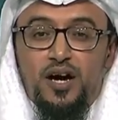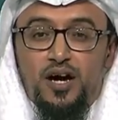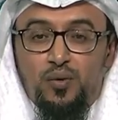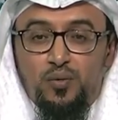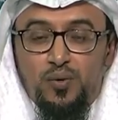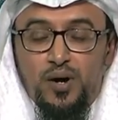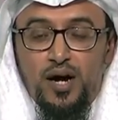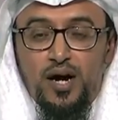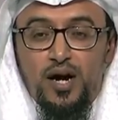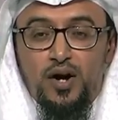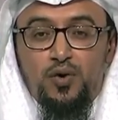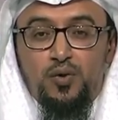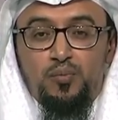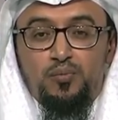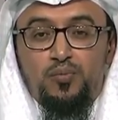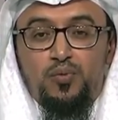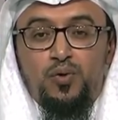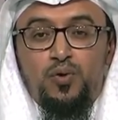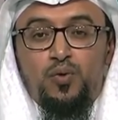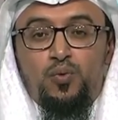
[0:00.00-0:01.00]
أرواحهم
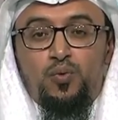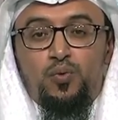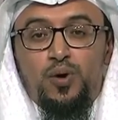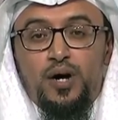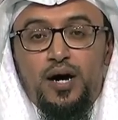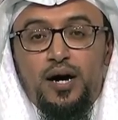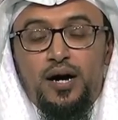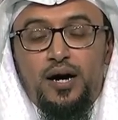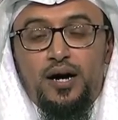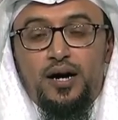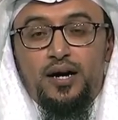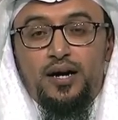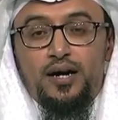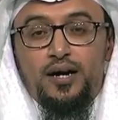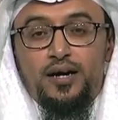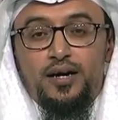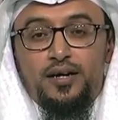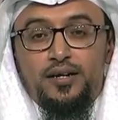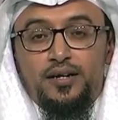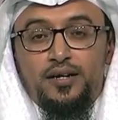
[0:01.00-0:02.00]

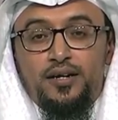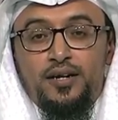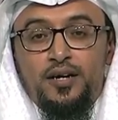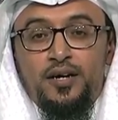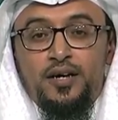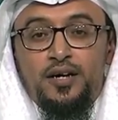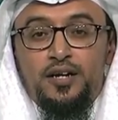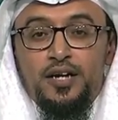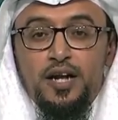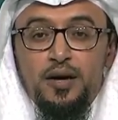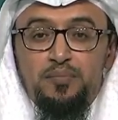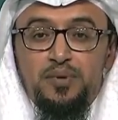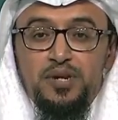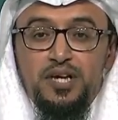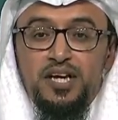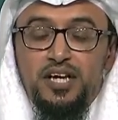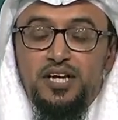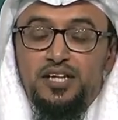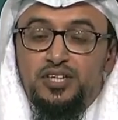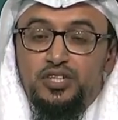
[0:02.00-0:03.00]

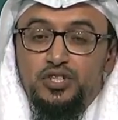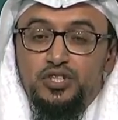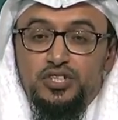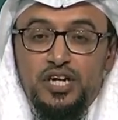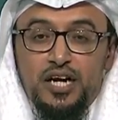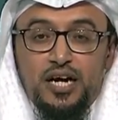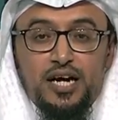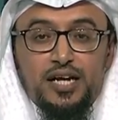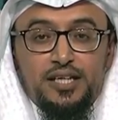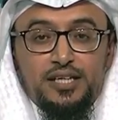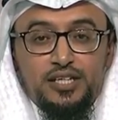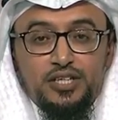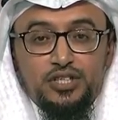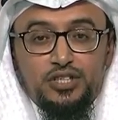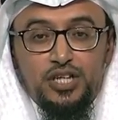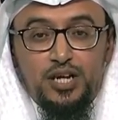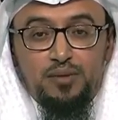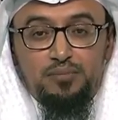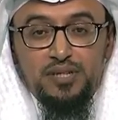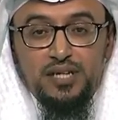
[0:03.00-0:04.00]
ونبني آه، اتجاهات
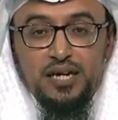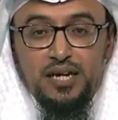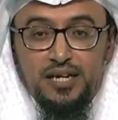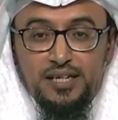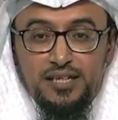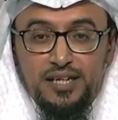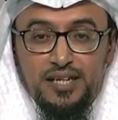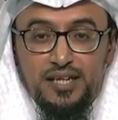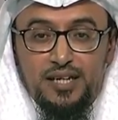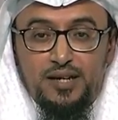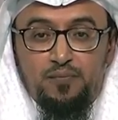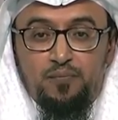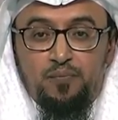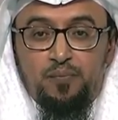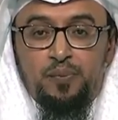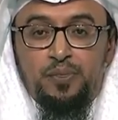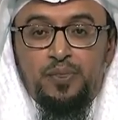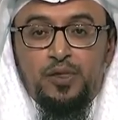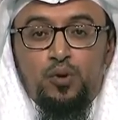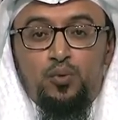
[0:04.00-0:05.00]
إيجابية لديهم
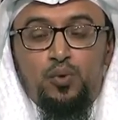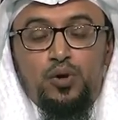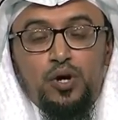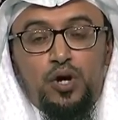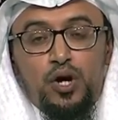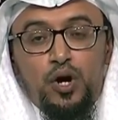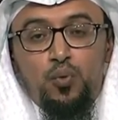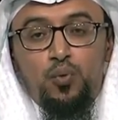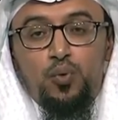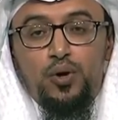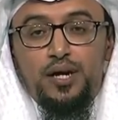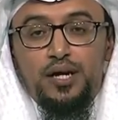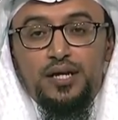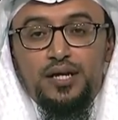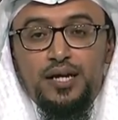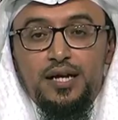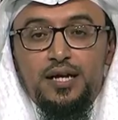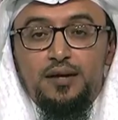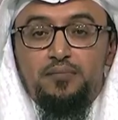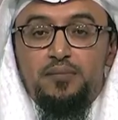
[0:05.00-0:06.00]
ونكون
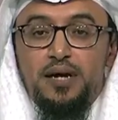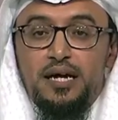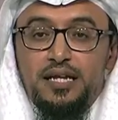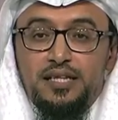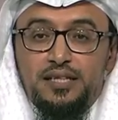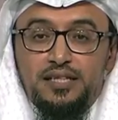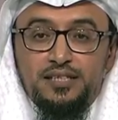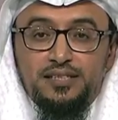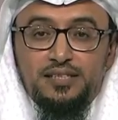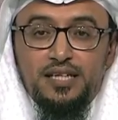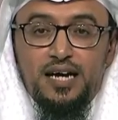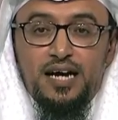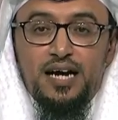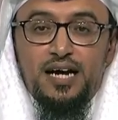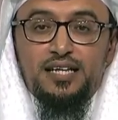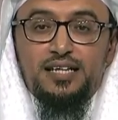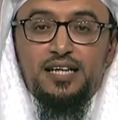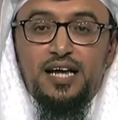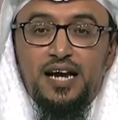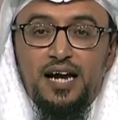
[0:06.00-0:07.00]
لديهم
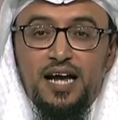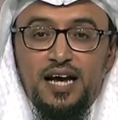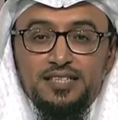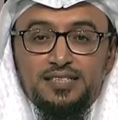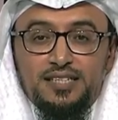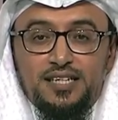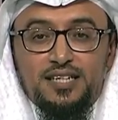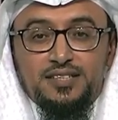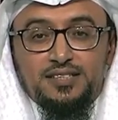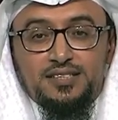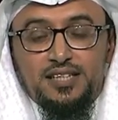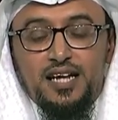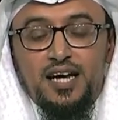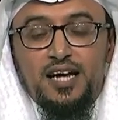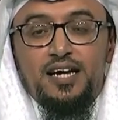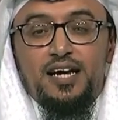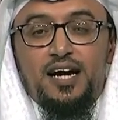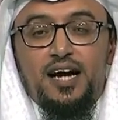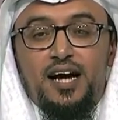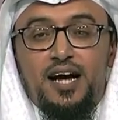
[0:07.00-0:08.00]
الاتجاهات الحسنة
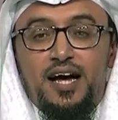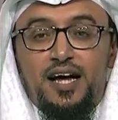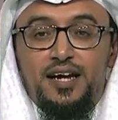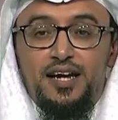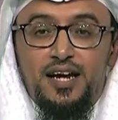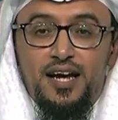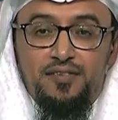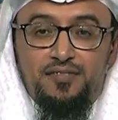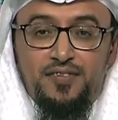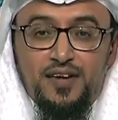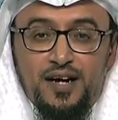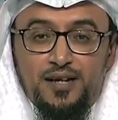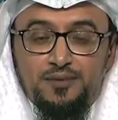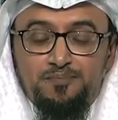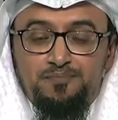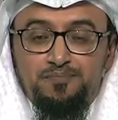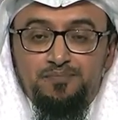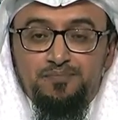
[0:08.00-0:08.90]
الصالحة النافعة